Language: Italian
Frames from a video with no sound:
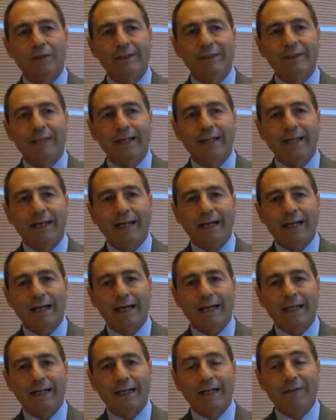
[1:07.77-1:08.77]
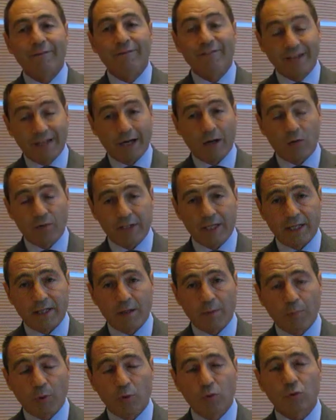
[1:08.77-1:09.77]
della vera novità
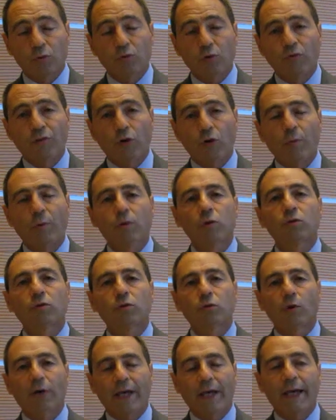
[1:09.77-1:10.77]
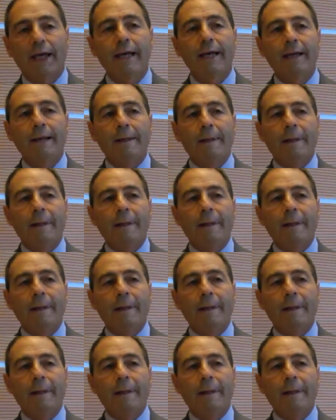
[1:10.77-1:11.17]
del prodotto, ovvero prodotto che è